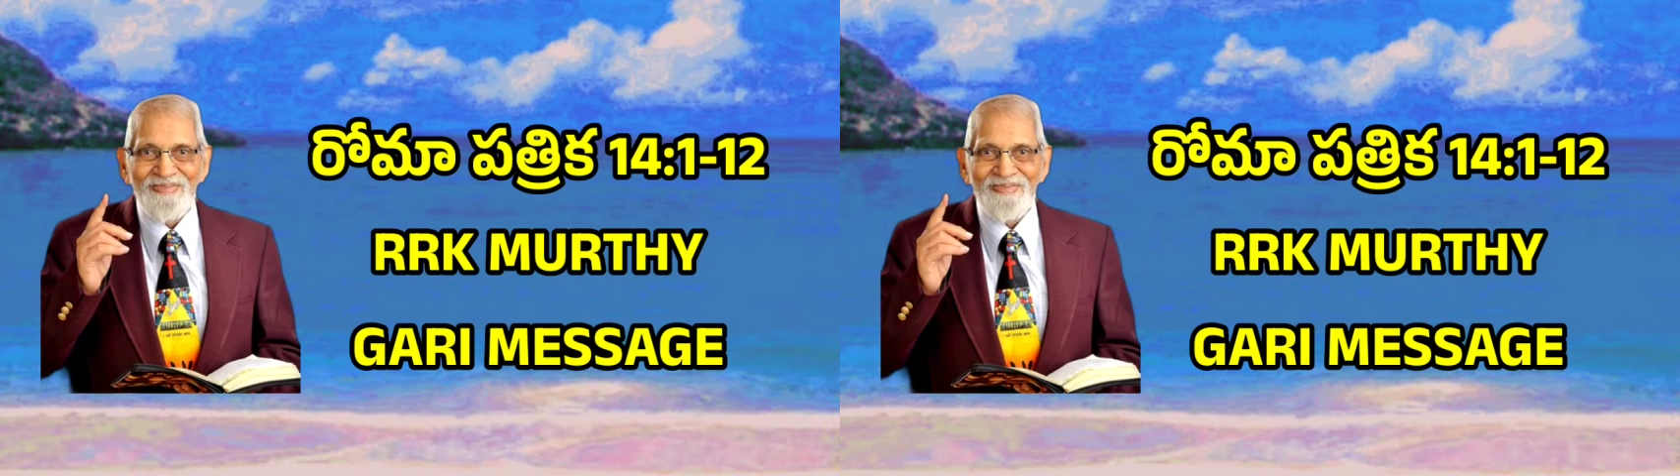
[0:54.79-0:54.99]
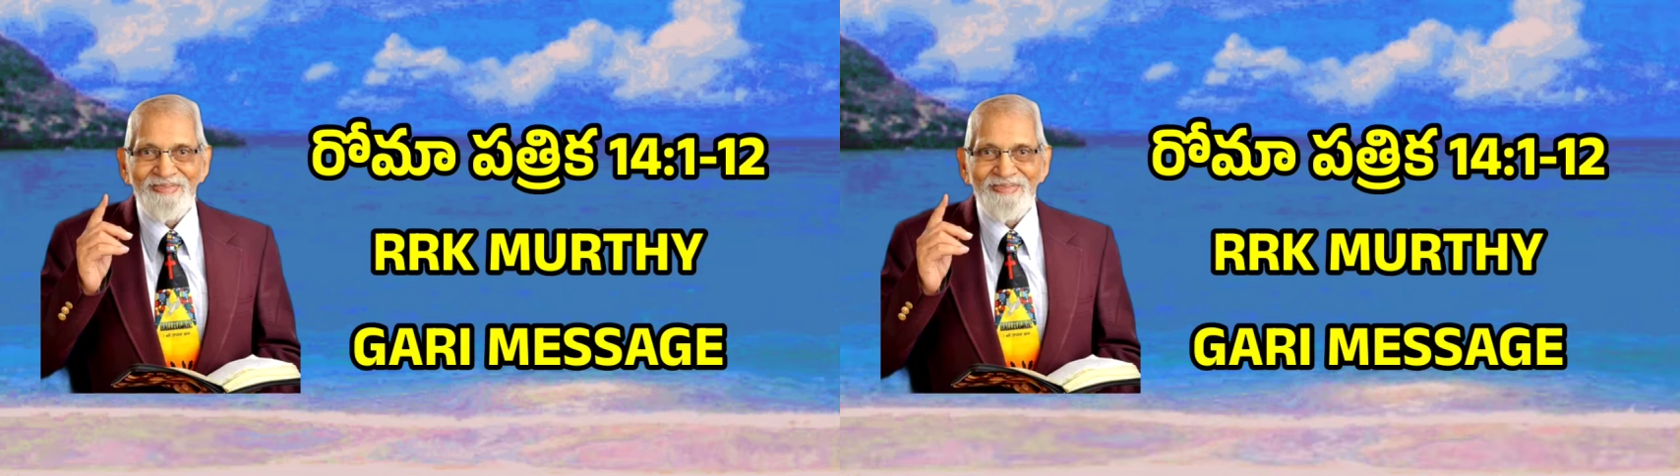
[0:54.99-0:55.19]

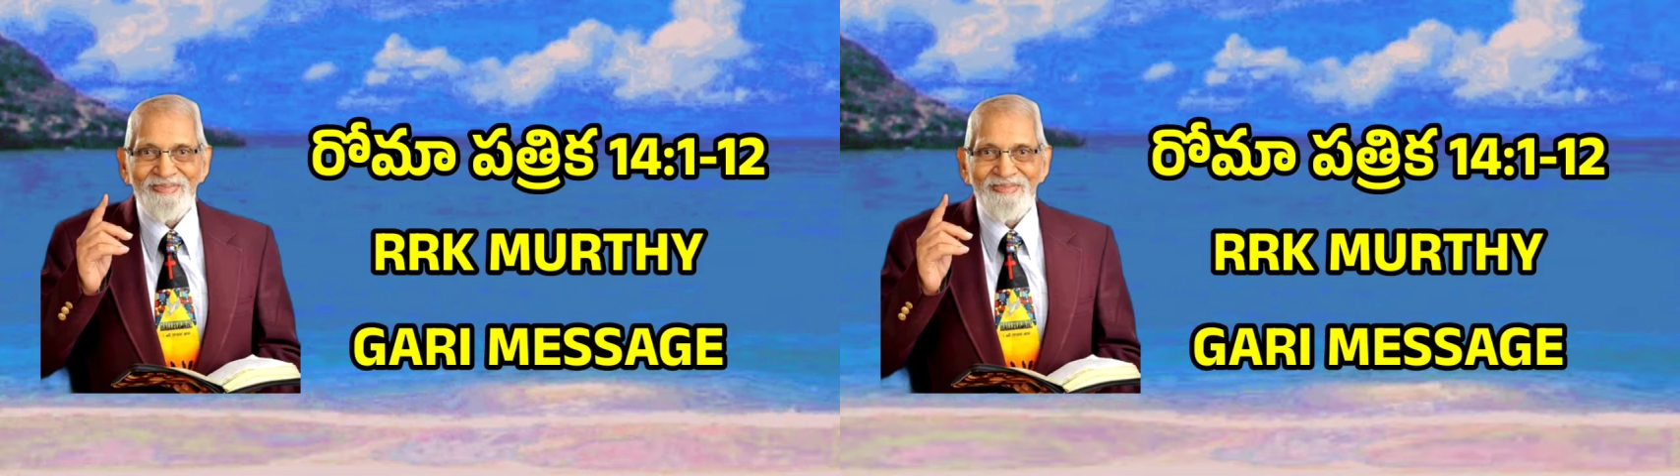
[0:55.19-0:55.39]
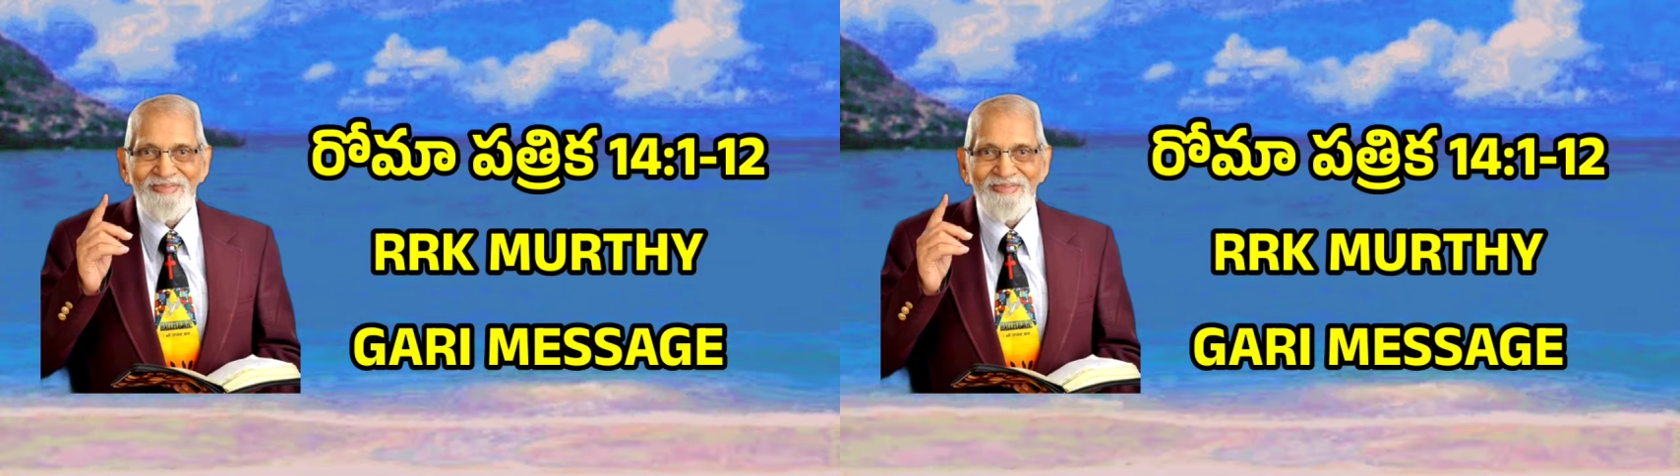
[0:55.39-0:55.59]

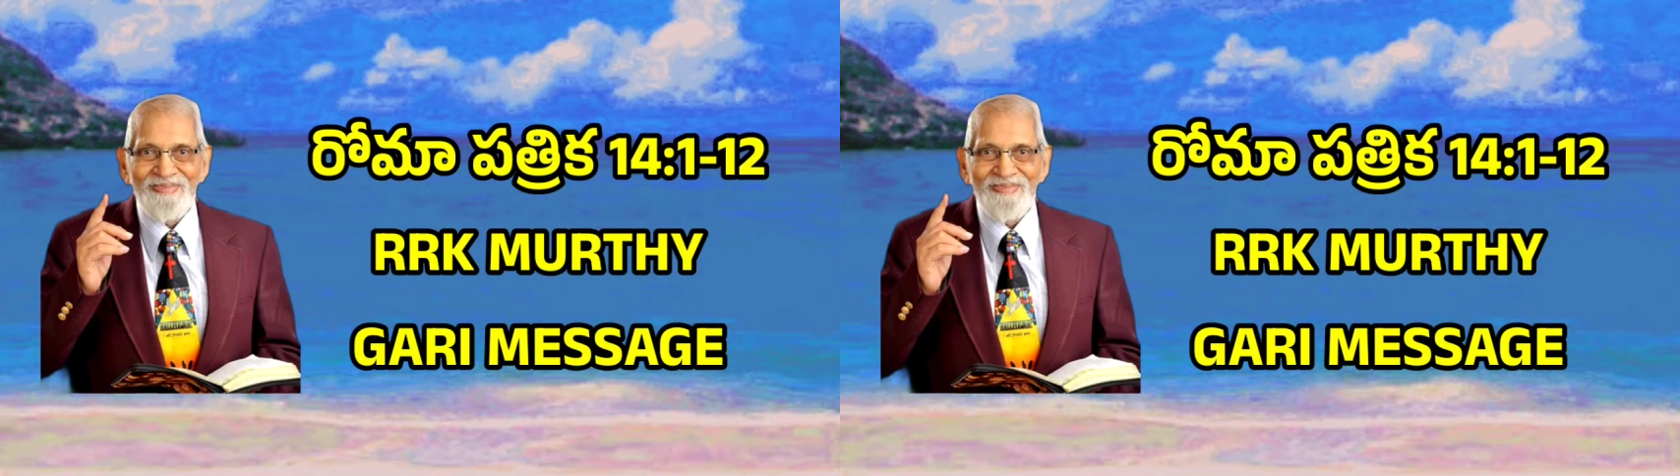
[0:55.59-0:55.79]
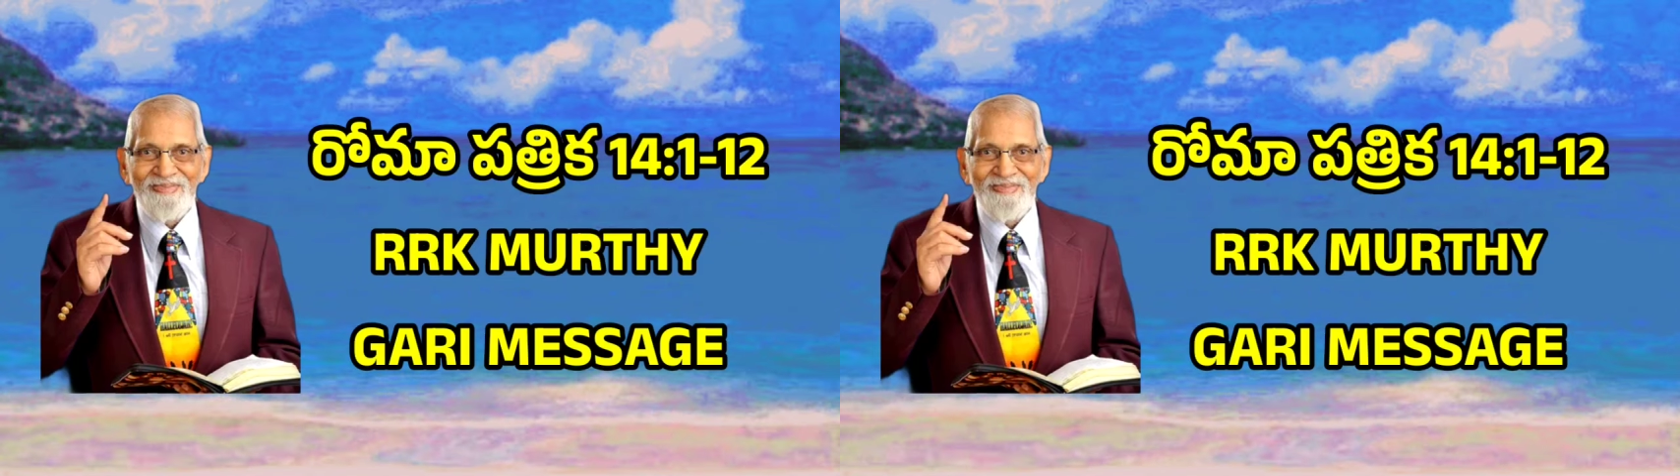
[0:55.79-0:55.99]
క్రైస్తవులు
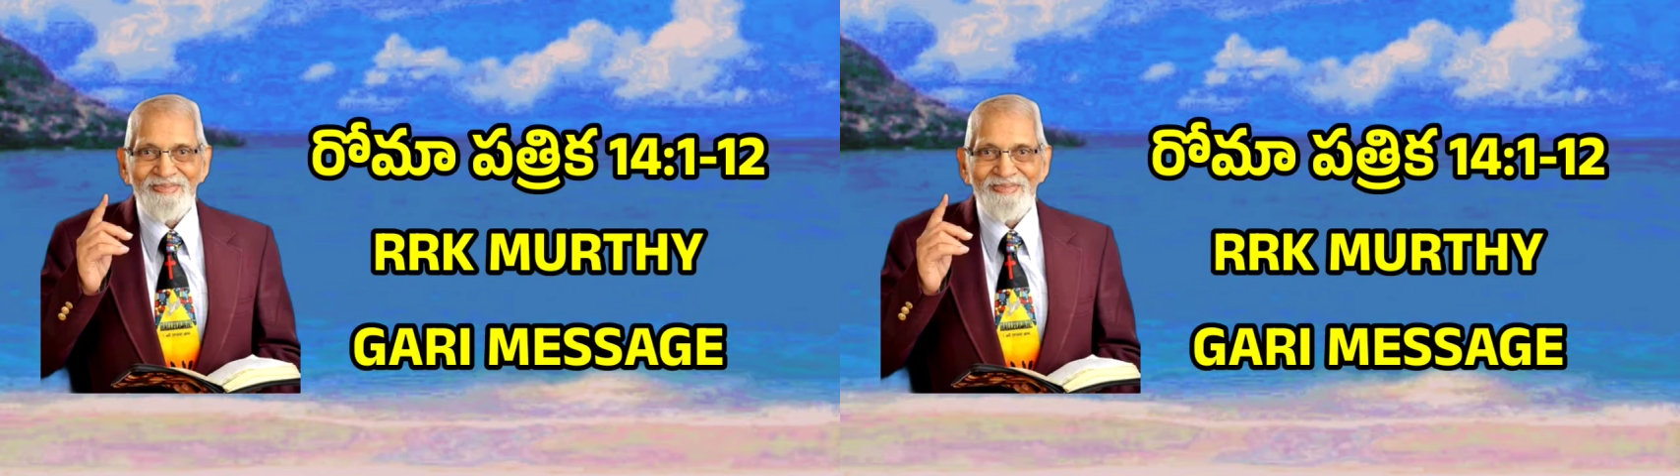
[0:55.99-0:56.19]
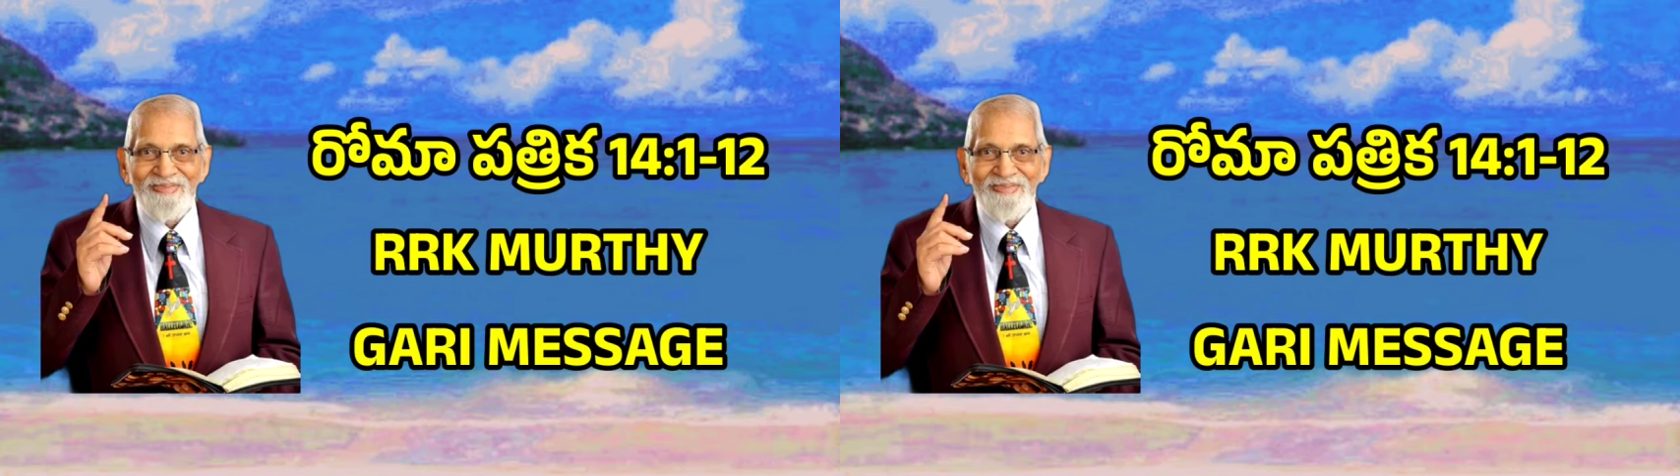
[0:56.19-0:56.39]

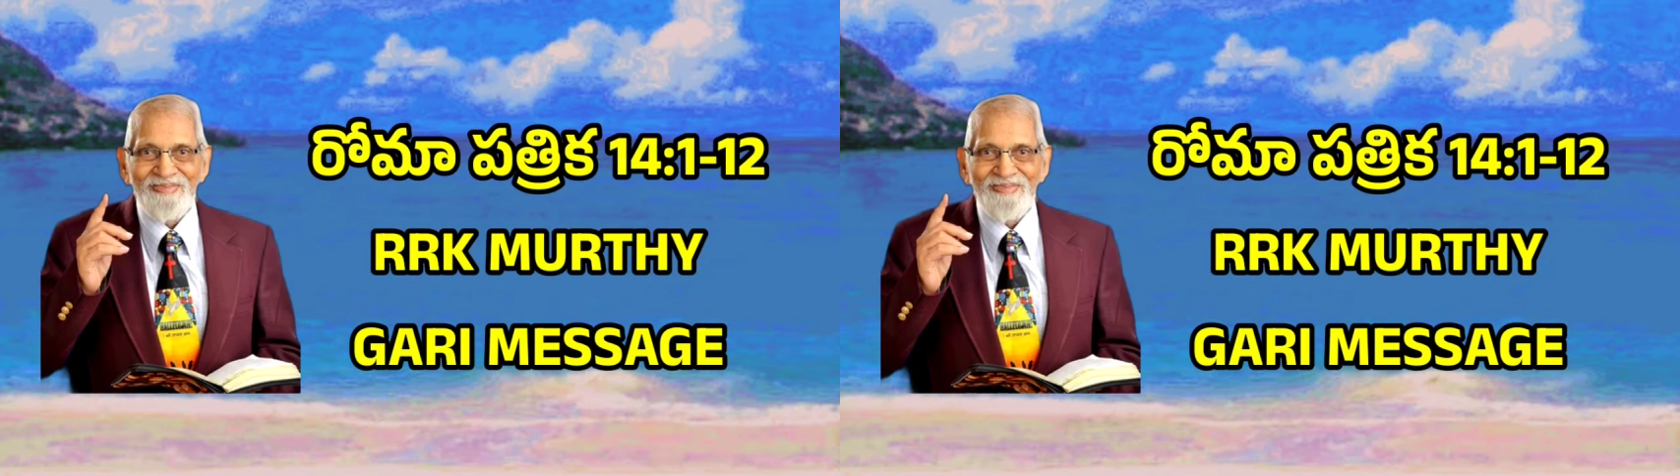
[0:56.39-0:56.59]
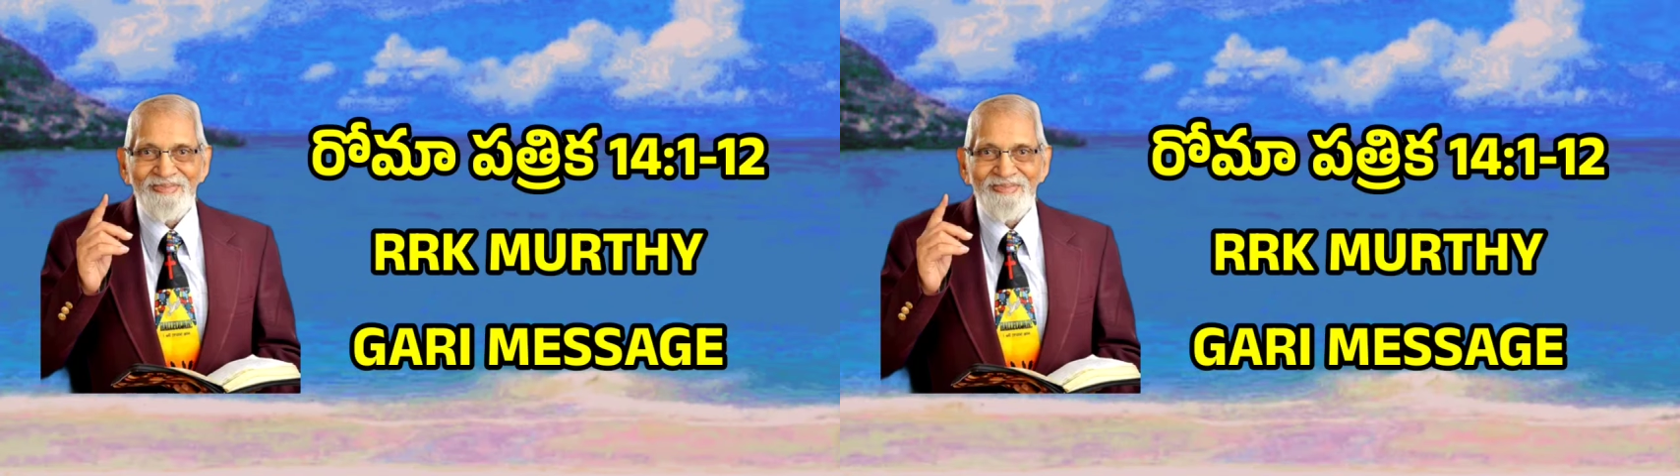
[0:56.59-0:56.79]
తామున్న
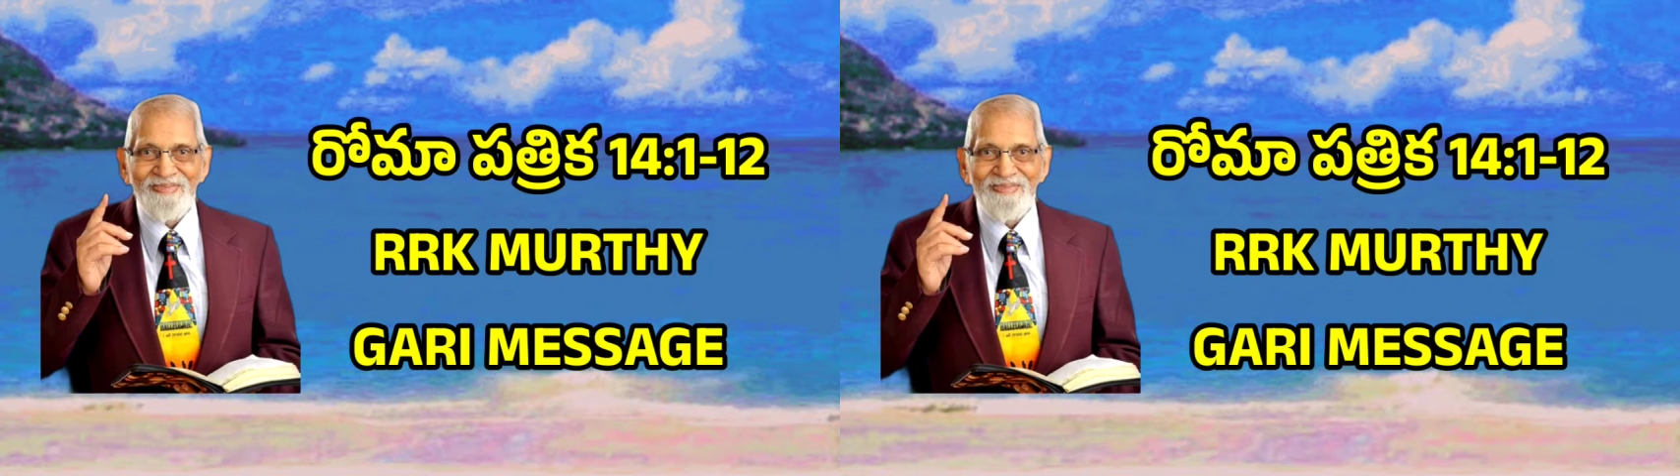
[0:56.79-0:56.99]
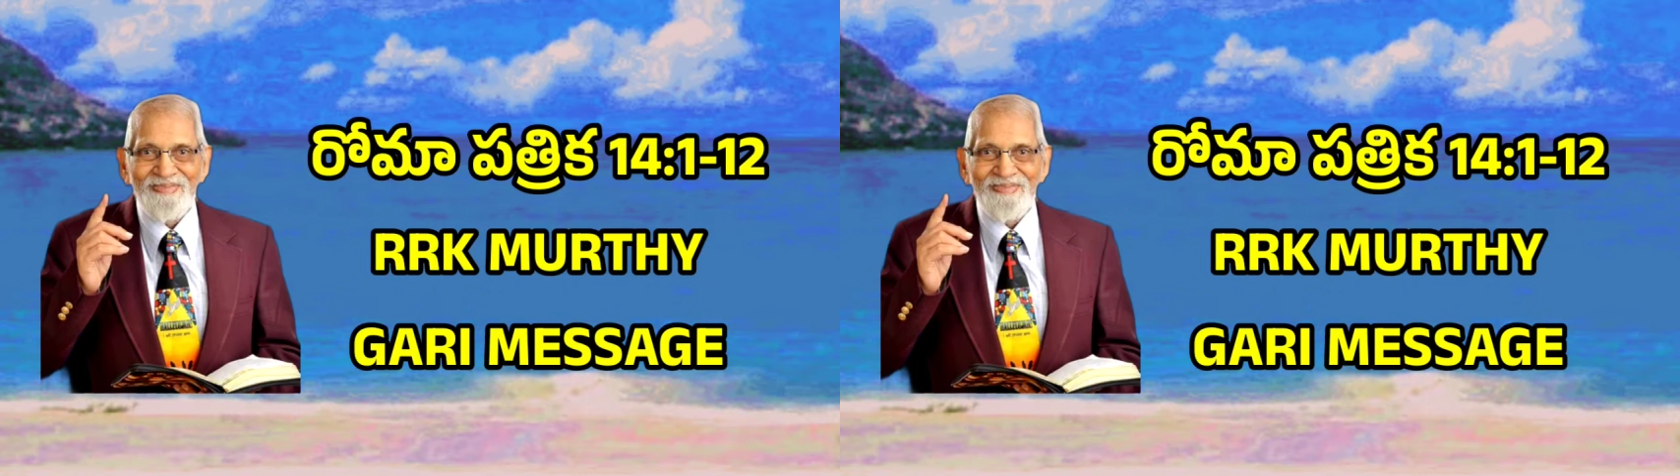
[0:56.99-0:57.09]
దేశంలో